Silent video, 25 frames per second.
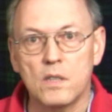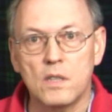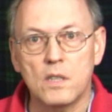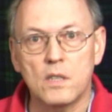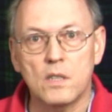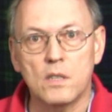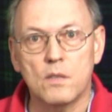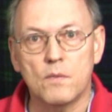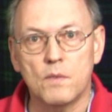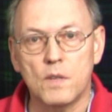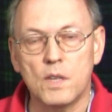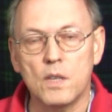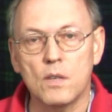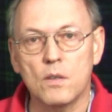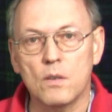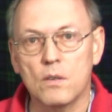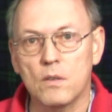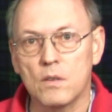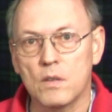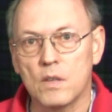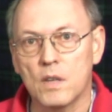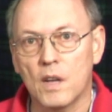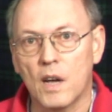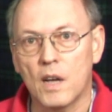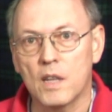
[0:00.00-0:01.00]
dieses
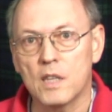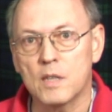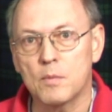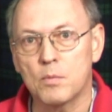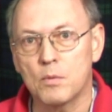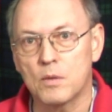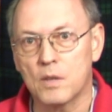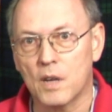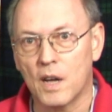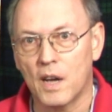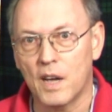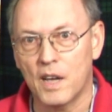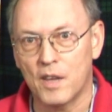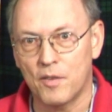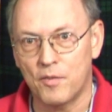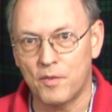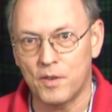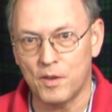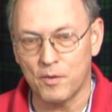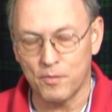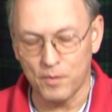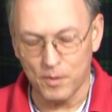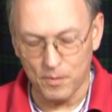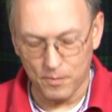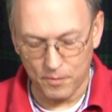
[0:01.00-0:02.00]
Video in 1, 2, 3,
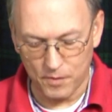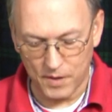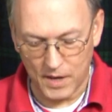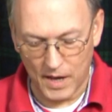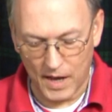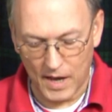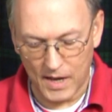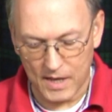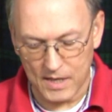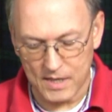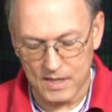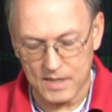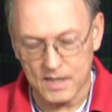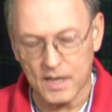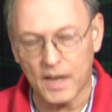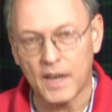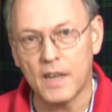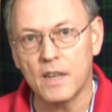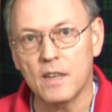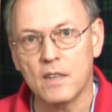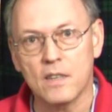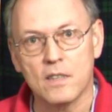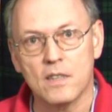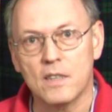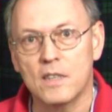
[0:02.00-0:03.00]
4, 5 Jahren
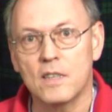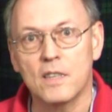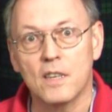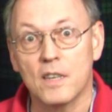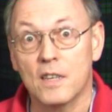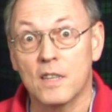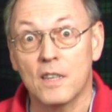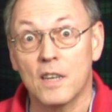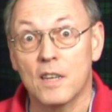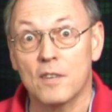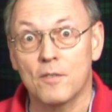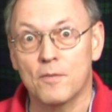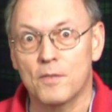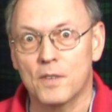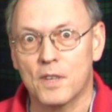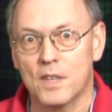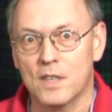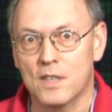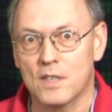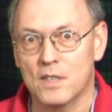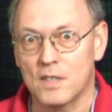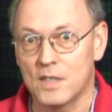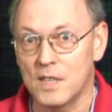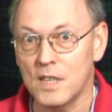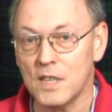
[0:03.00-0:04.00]
sehen, das Internet
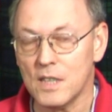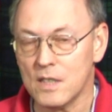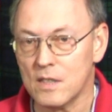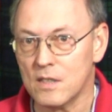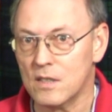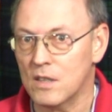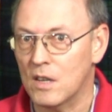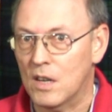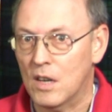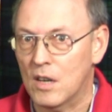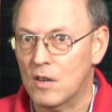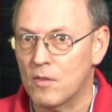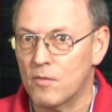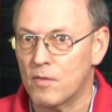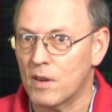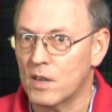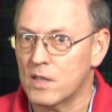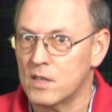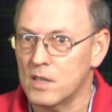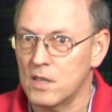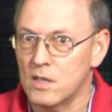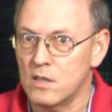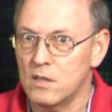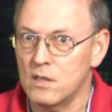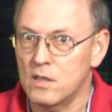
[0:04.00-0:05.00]
vergisst nichts,
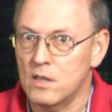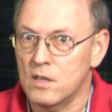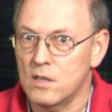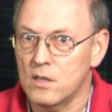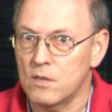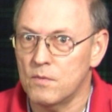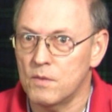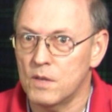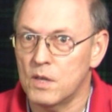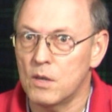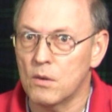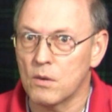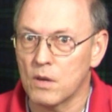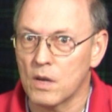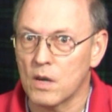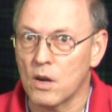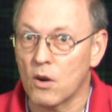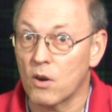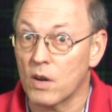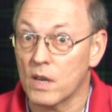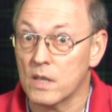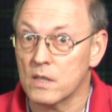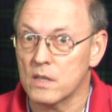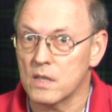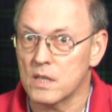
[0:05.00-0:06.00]
vielleicht sehen Sie dieses Video dann
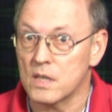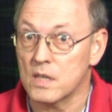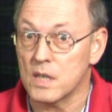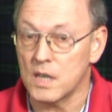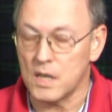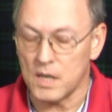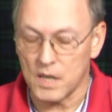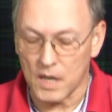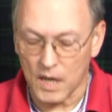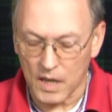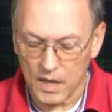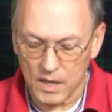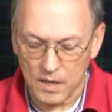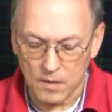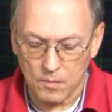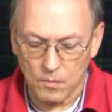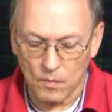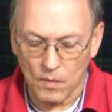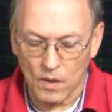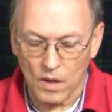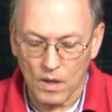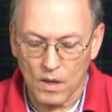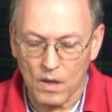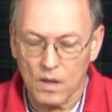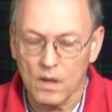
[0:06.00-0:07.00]
auch erst in 10 Jahren,
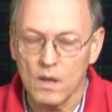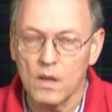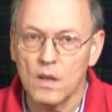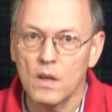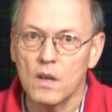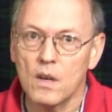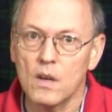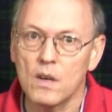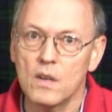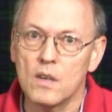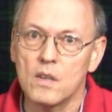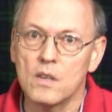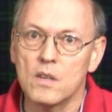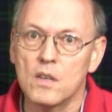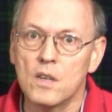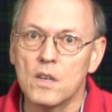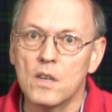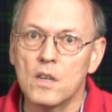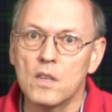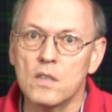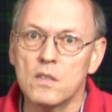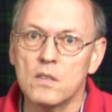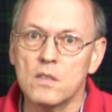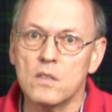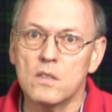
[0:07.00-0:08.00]
äh,
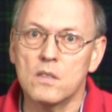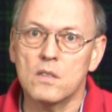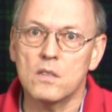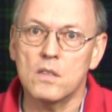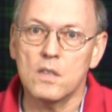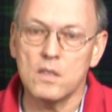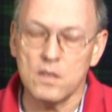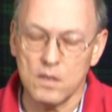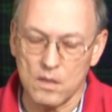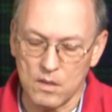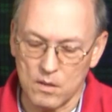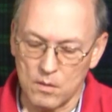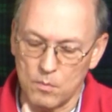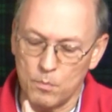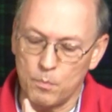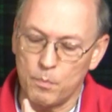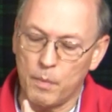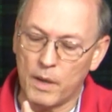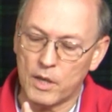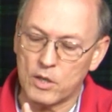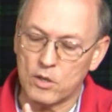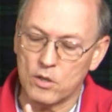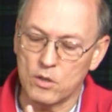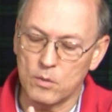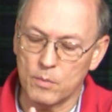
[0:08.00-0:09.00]
ist dieser
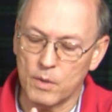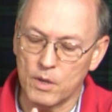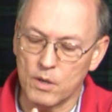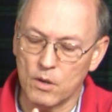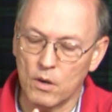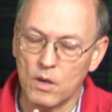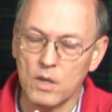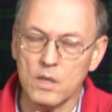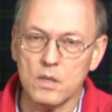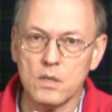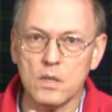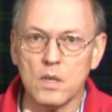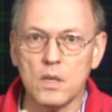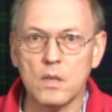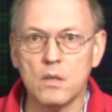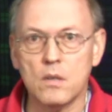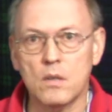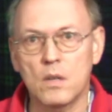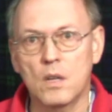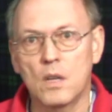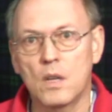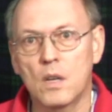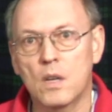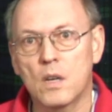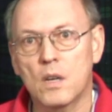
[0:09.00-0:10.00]
Batch Nummer
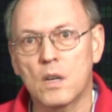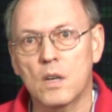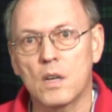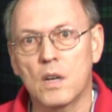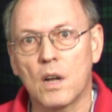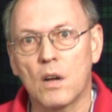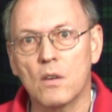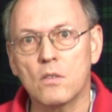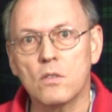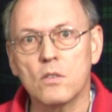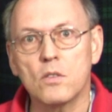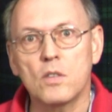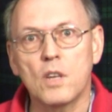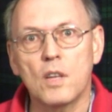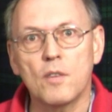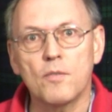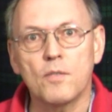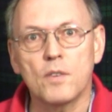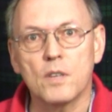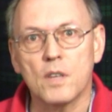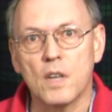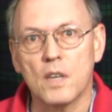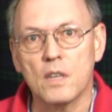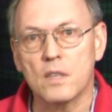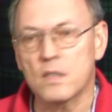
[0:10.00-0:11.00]
19 genauso Schnee
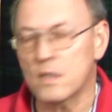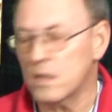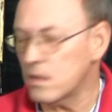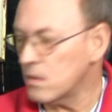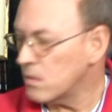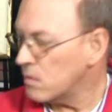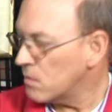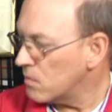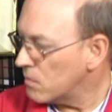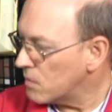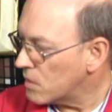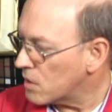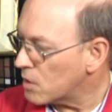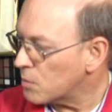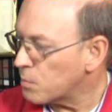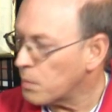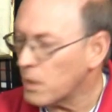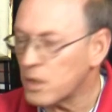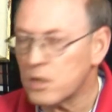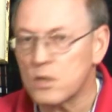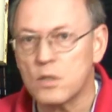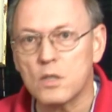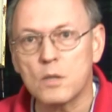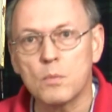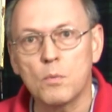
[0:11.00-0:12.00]
von gestern wie das
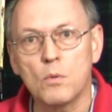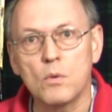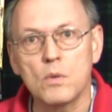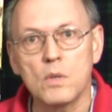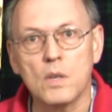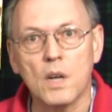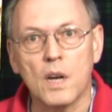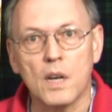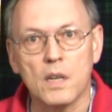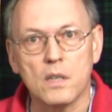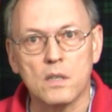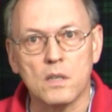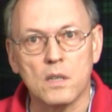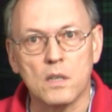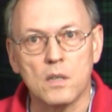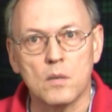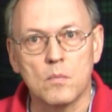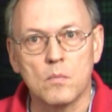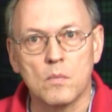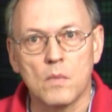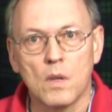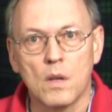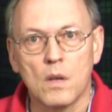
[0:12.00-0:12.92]
Batch 32.